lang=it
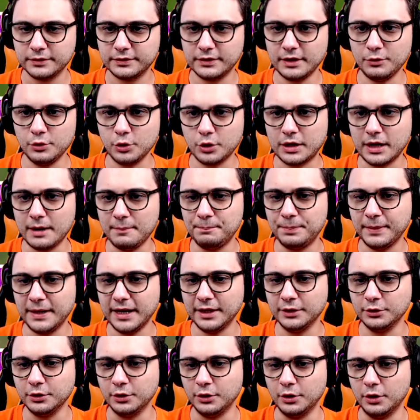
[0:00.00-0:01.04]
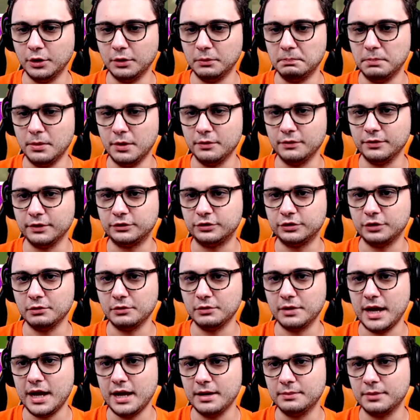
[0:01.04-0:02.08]
stavano camperando boh vicino a un
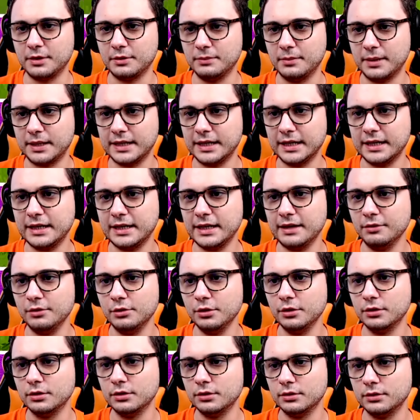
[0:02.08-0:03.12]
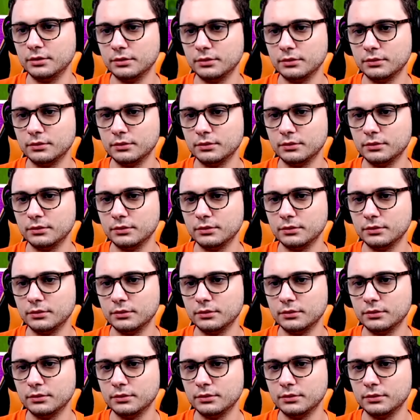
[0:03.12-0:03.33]
albero, ma che cavolo? Anche